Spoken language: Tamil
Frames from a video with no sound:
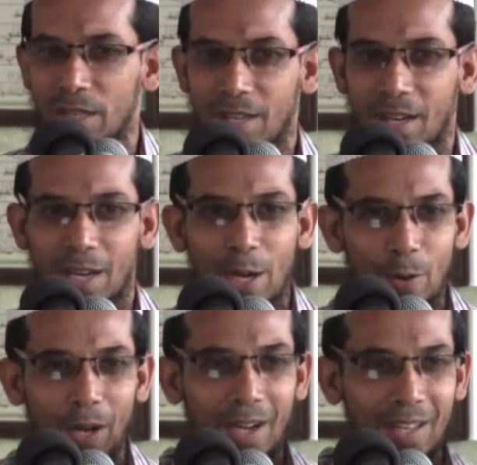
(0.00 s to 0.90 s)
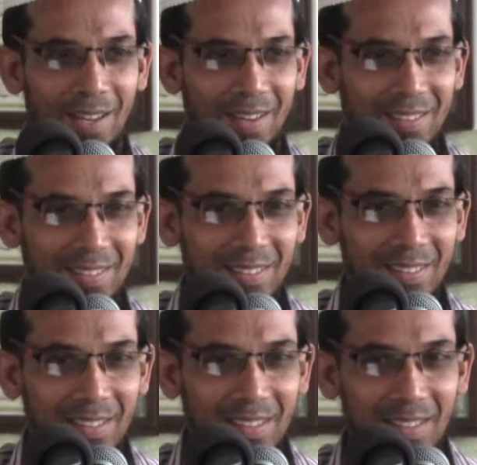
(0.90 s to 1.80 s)
இருக்கிறான் என்னுடைய அடியான்
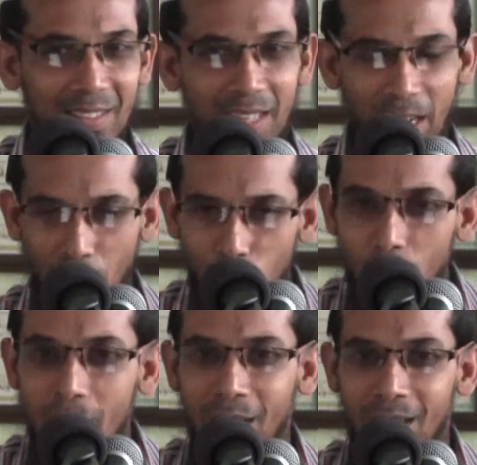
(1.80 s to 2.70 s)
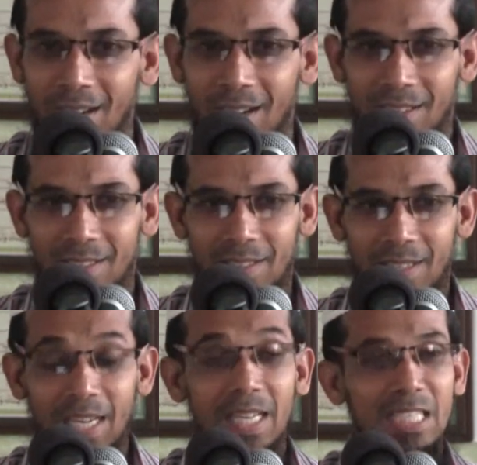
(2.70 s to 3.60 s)
என்னுடைய அடியான்
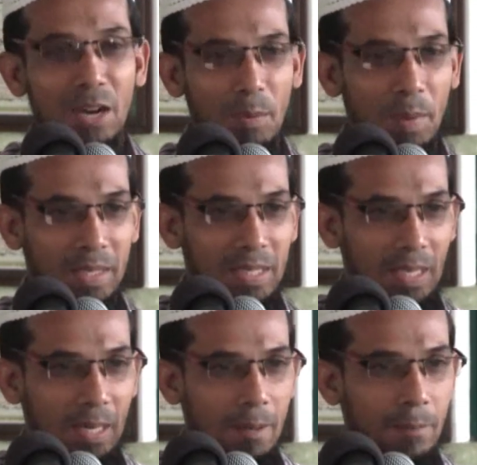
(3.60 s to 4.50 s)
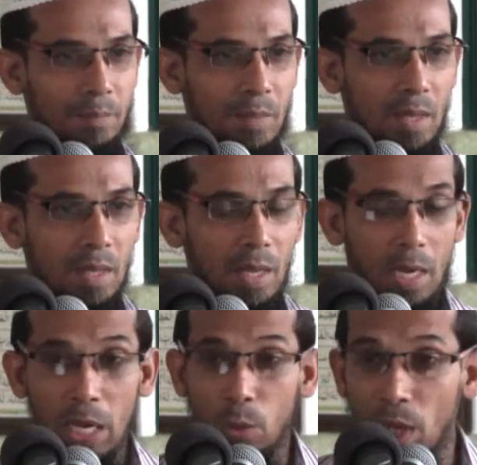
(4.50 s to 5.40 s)
என்னை ஞாபகப்படுத்துகிறான்
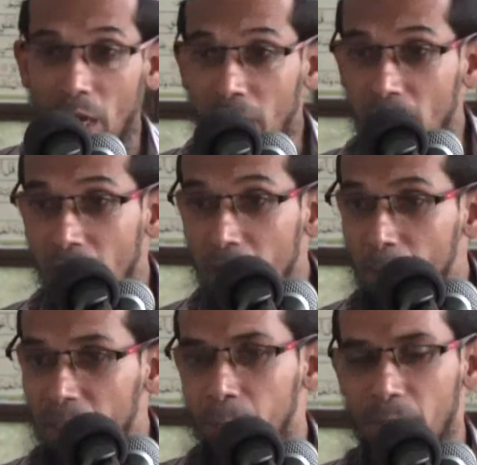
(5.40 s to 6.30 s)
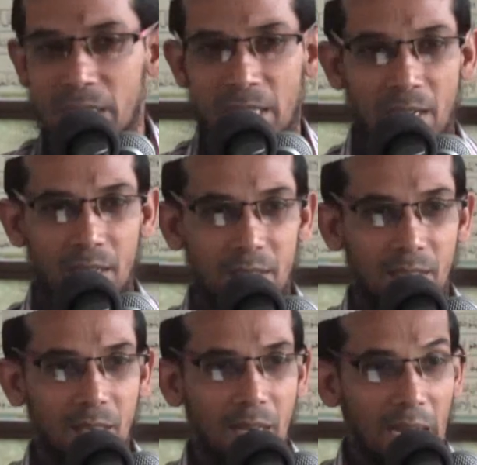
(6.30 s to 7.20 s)
என்னுடைய அடியான் என்னை பற்றி பேசுகிறான்
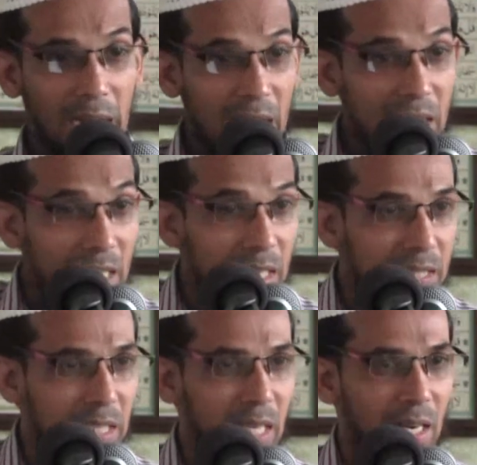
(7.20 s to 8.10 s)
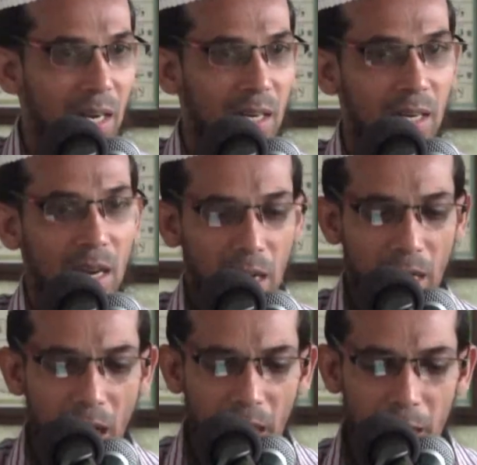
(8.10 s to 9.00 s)
என்ன திக்ரு செய்கிறான்
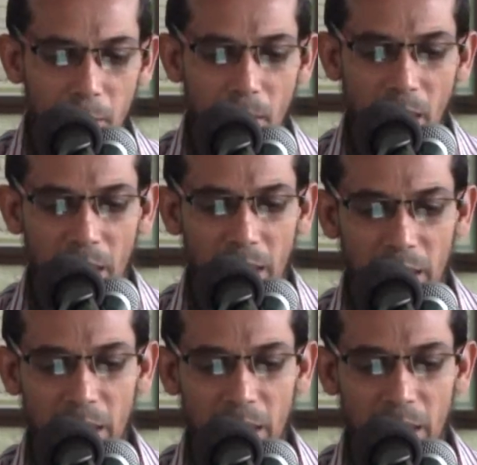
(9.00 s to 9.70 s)
காலை மாலை